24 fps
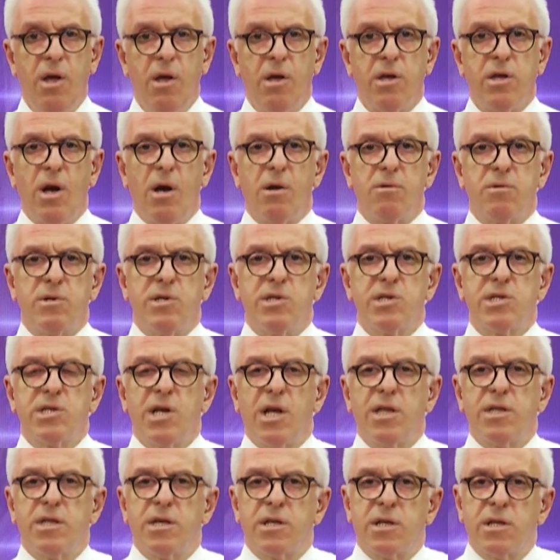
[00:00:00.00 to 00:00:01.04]
Ya
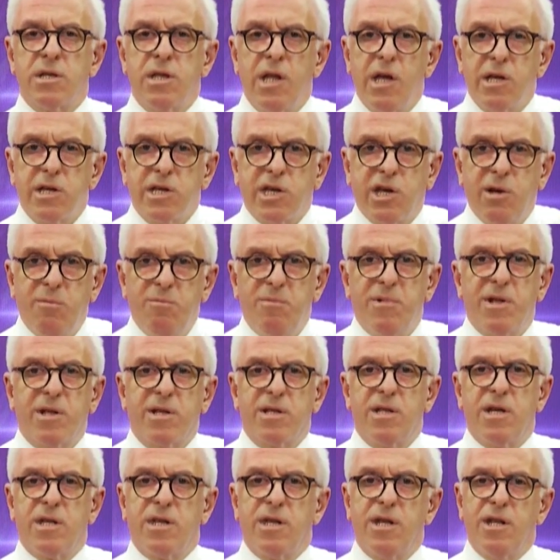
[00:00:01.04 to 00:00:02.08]
insanların
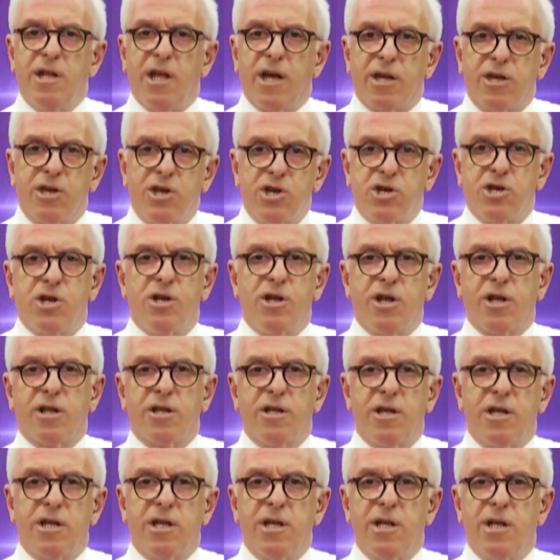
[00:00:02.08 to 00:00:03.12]
kimlikleriyle,
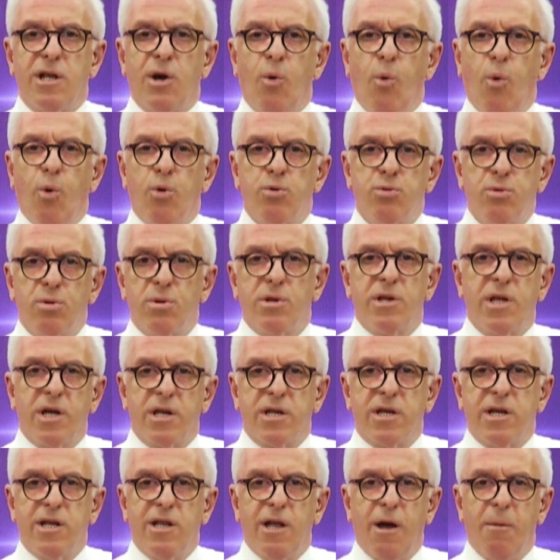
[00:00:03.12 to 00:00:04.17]
kişilikleriyle,
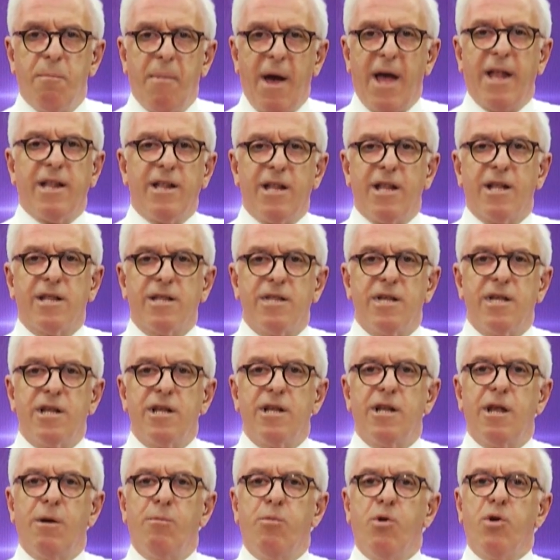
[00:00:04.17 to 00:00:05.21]
onurlarıyla,
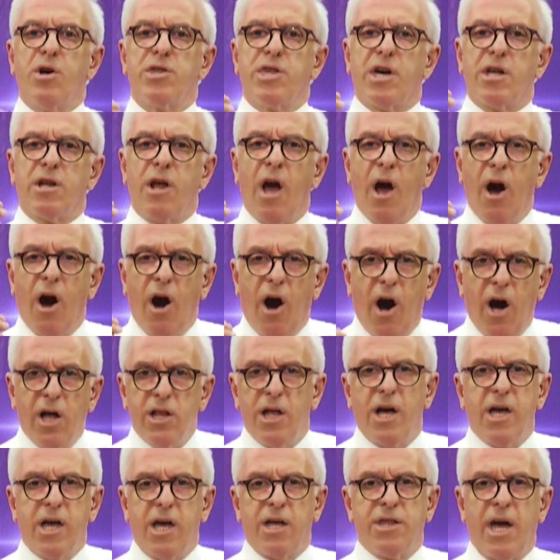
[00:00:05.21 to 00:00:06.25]
benlikleriyle bu kadar
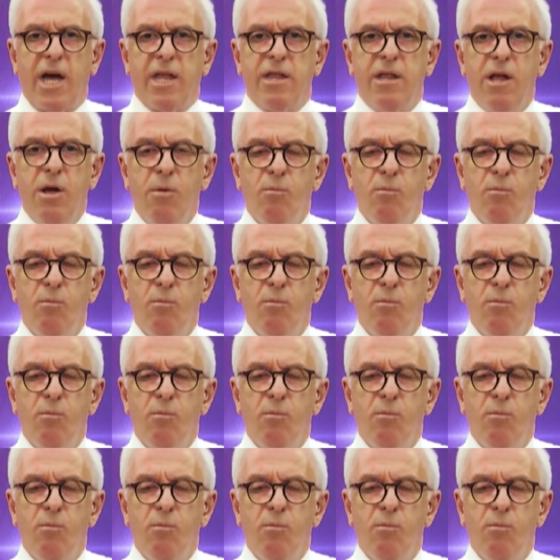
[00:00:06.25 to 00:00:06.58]
alay eden,